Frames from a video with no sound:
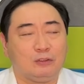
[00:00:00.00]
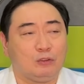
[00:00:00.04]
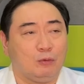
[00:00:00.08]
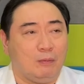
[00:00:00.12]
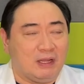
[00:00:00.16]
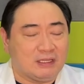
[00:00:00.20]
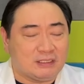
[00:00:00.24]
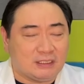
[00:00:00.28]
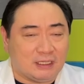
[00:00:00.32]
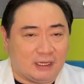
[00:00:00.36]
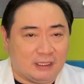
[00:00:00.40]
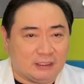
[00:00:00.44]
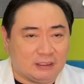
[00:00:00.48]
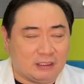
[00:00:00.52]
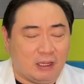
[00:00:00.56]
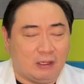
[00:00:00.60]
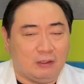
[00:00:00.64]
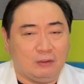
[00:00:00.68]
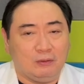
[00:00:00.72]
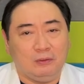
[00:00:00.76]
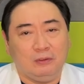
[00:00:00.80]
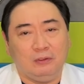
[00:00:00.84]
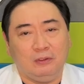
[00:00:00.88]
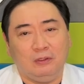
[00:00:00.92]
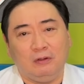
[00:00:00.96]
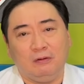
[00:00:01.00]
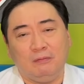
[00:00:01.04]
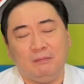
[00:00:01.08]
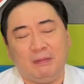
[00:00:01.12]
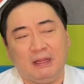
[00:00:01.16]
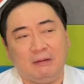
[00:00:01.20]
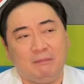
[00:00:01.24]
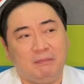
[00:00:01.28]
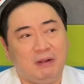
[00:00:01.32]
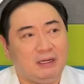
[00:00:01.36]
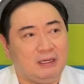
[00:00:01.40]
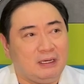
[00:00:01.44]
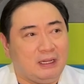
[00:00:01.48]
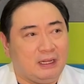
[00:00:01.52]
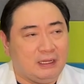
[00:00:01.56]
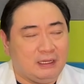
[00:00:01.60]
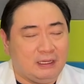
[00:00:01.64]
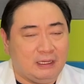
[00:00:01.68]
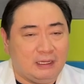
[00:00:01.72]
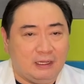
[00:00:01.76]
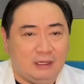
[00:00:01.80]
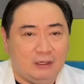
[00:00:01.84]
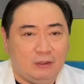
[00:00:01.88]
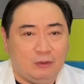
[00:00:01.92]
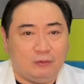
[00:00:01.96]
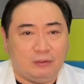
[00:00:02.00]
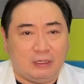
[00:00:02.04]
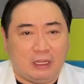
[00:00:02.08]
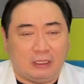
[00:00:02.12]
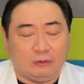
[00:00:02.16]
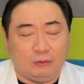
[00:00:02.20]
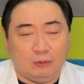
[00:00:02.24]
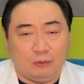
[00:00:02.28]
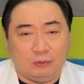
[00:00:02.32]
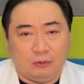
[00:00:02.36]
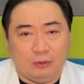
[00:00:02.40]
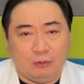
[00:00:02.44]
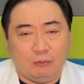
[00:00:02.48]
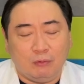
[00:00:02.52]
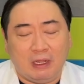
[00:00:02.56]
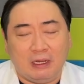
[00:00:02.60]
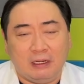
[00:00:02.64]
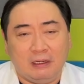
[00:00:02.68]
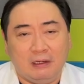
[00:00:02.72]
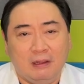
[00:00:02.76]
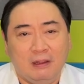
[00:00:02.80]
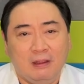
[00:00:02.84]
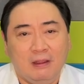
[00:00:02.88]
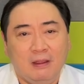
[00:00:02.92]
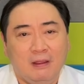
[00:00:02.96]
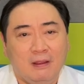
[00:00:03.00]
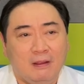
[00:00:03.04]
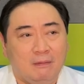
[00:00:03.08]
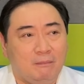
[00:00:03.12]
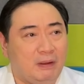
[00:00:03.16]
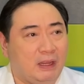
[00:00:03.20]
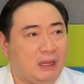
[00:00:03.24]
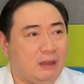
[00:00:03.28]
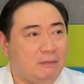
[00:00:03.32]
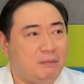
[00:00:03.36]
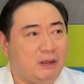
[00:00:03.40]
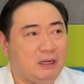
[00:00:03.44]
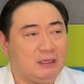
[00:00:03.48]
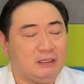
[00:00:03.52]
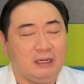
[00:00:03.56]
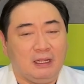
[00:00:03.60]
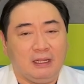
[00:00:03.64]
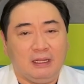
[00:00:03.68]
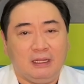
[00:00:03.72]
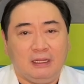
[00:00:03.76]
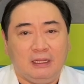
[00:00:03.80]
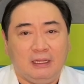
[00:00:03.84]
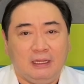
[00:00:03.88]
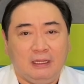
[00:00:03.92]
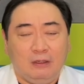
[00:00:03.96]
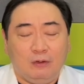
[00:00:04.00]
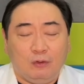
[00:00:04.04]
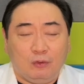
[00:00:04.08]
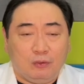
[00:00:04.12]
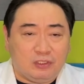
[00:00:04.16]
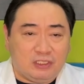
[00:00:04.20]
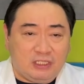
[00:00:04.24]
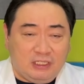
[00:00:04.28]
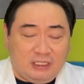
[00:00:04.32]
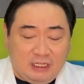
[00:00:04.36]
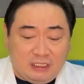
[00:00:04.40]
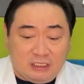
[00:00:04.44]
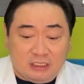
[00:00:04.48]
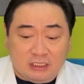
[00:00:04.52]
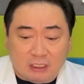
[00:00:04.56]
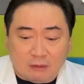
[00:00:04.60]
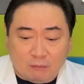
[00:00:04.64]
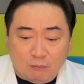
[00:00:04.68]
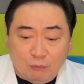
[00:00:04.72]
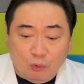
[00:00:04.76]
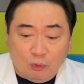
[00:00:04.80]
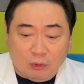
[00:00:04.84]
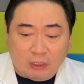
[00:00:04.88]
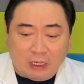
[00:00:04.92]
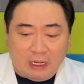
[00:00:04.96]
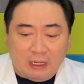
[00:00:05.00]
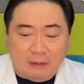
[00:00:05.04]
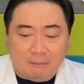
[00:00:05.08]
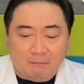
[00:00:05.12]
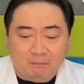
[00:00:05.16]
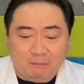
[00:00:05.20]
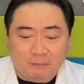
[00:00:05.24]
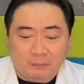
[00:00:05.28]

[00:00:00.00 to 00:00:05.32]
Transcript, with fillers: sumasakit ang ulo, may ibang nahihilo na duduwal, may ibang nahihilo sinisikmura.